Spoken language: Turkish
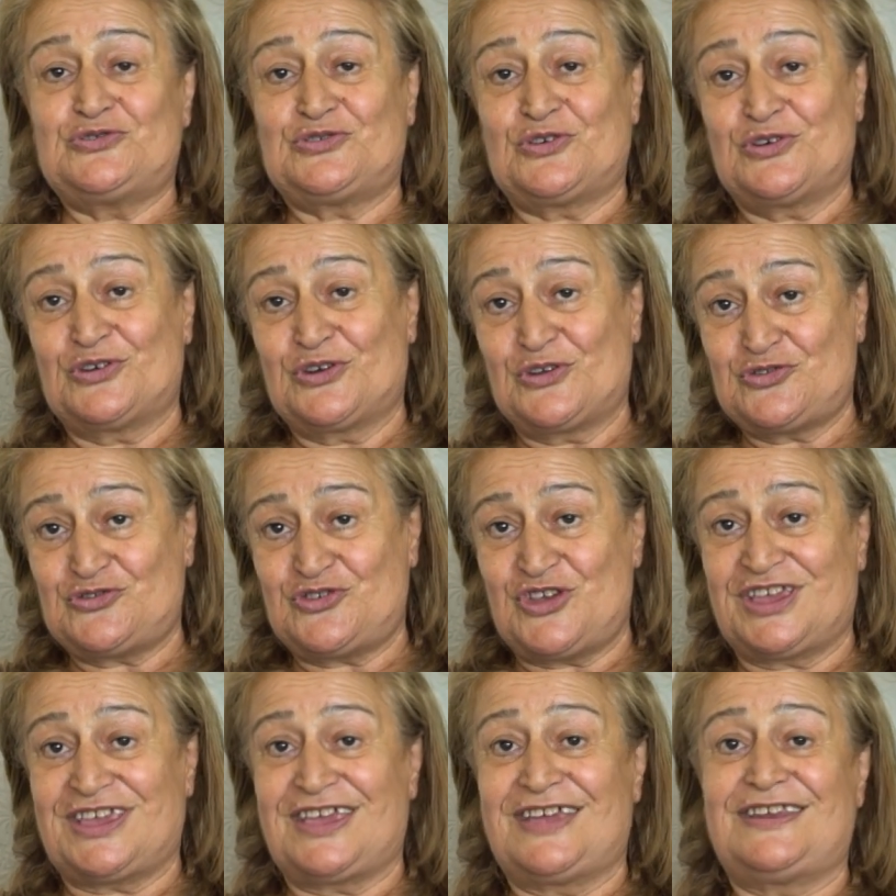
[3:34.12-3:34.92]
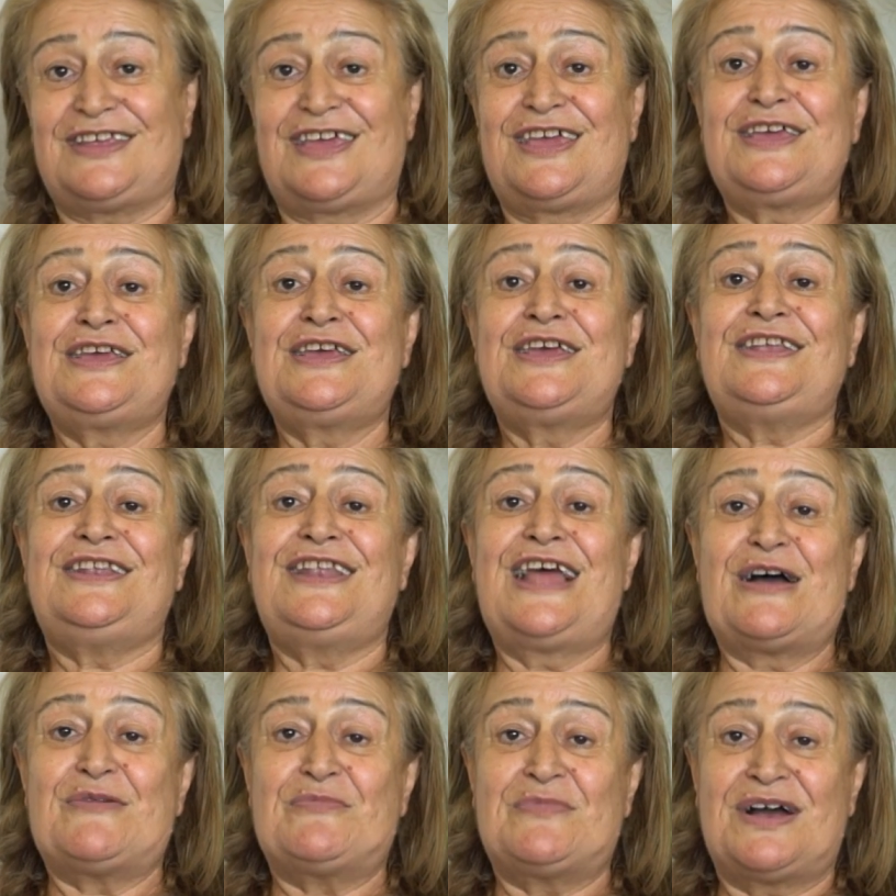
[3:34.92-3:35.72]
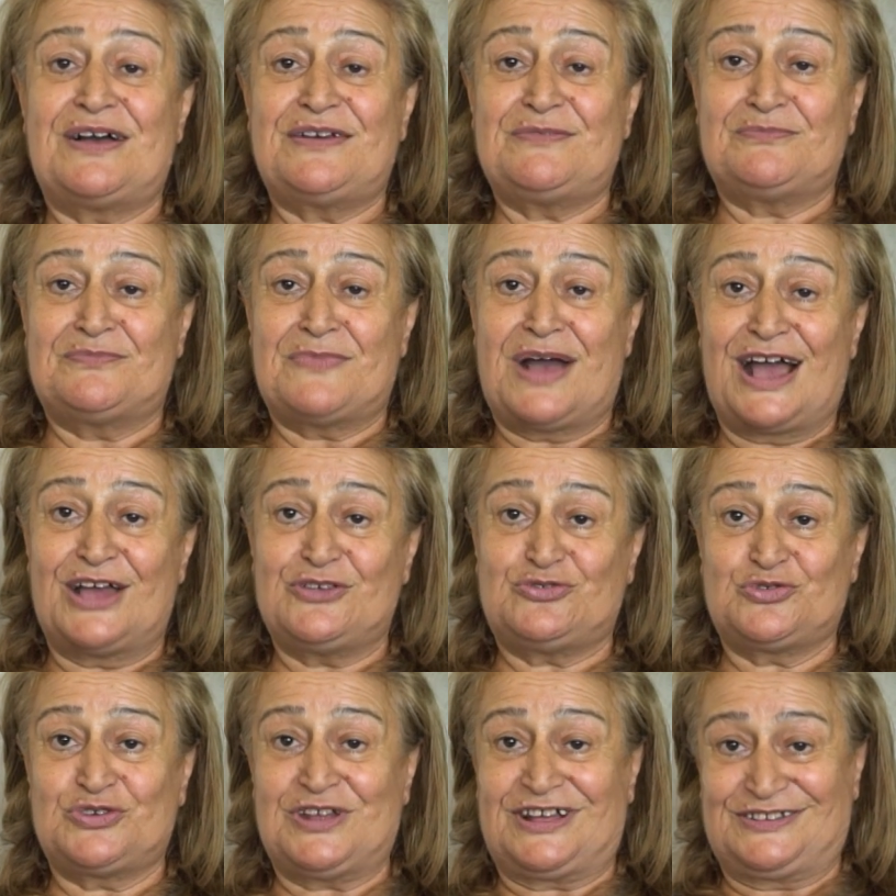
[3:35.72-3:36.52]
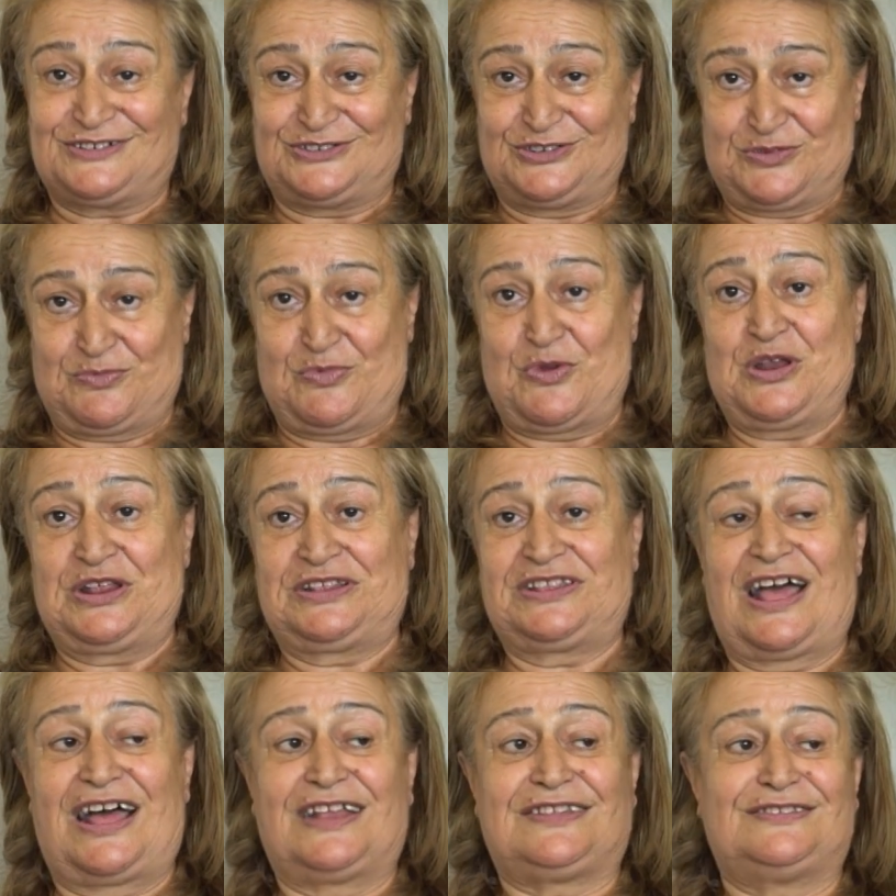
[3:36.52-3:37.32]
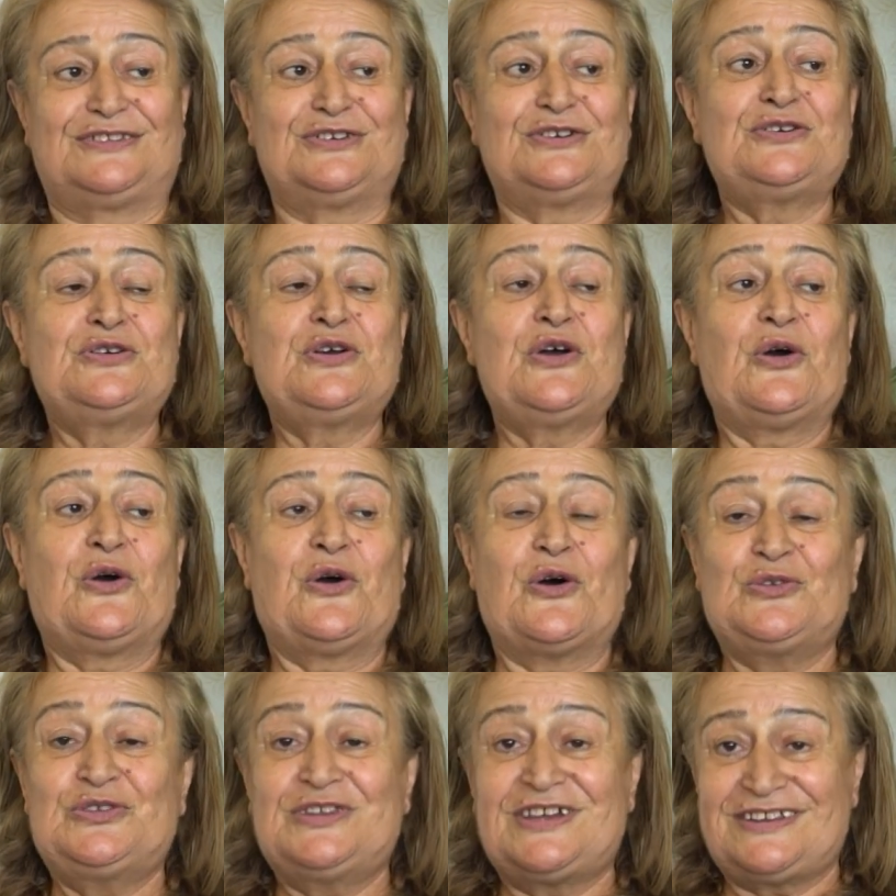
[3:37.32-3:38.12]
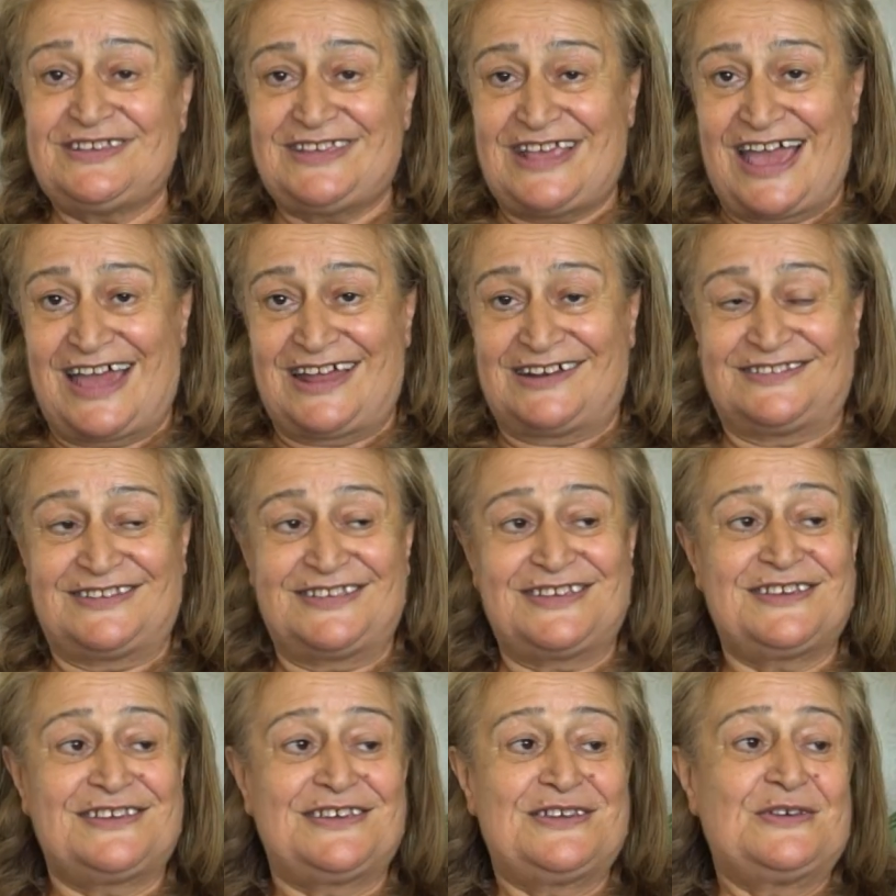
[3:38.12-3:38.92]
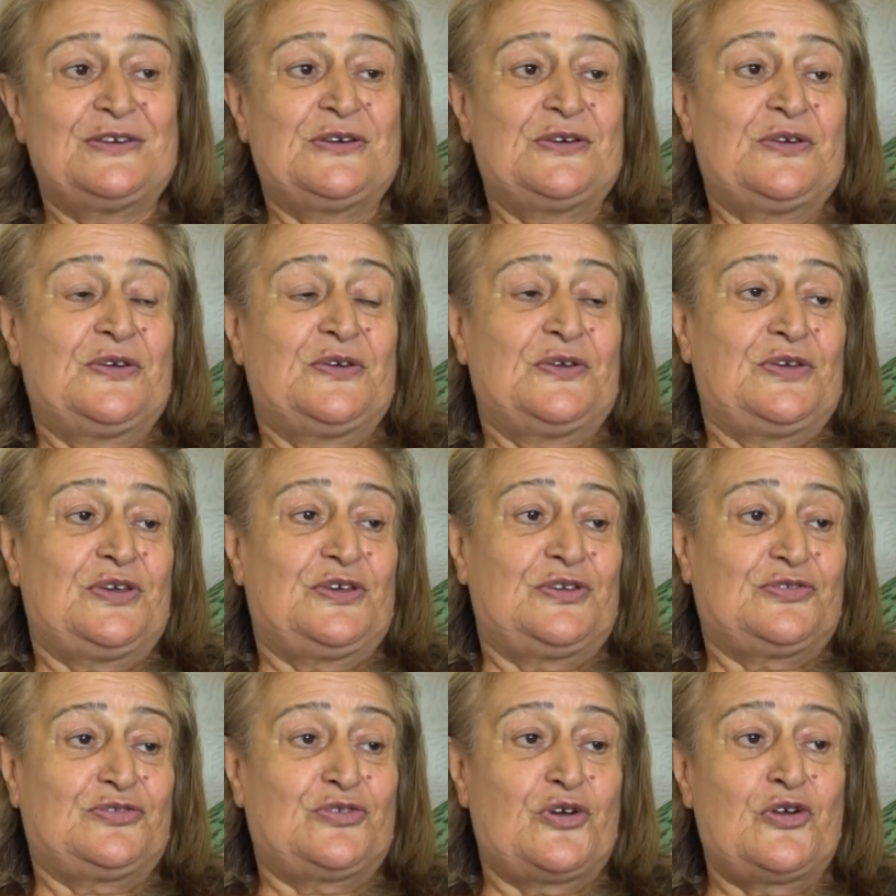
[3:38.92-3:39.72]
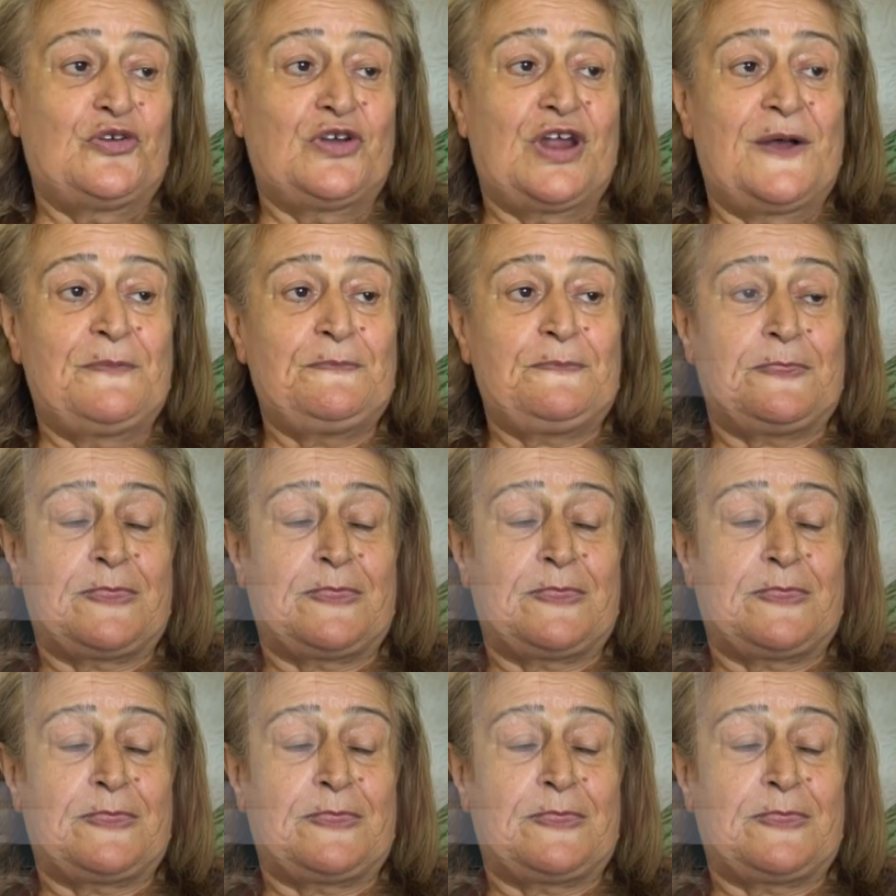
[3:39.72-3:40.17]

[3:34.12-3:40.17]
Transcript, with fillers: horoz şekeri, lahma, macun alırdık böyle tatlı. Onları yerdik. Ee, sonra